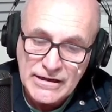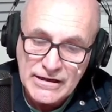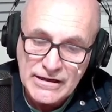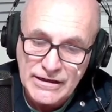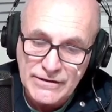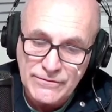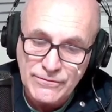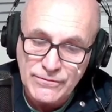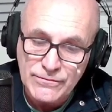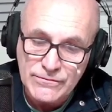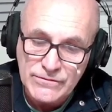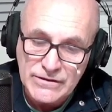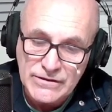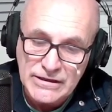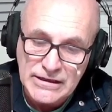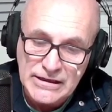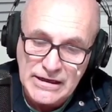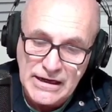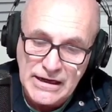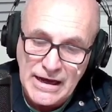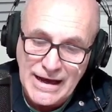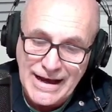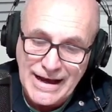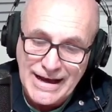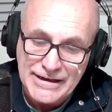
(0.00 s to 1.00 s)
que
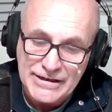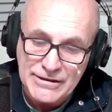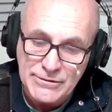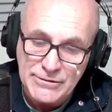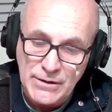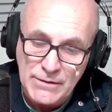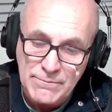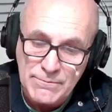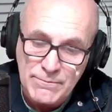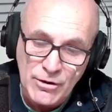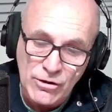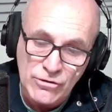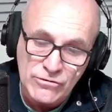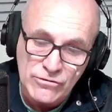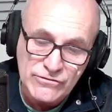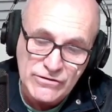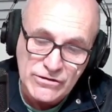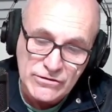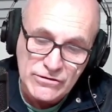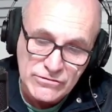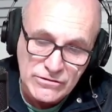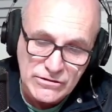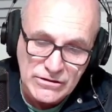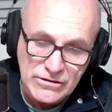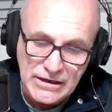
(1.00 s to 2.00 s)
fundara Aníbal
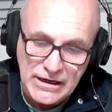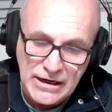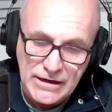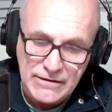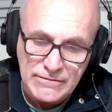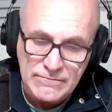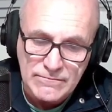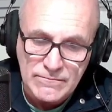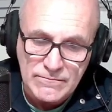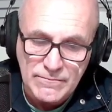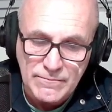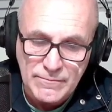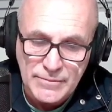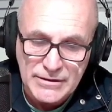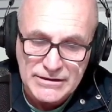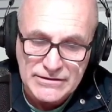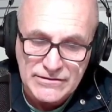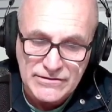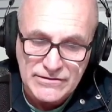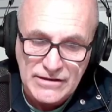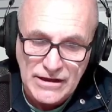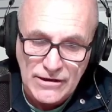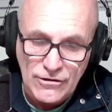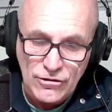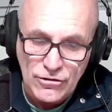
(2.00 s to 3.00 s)
Ponce, otro gran
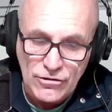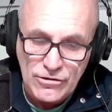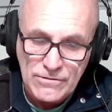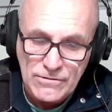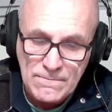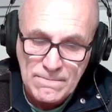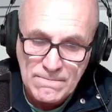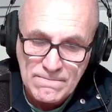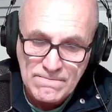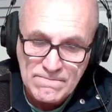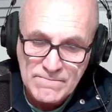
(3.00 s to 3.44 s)
pensador.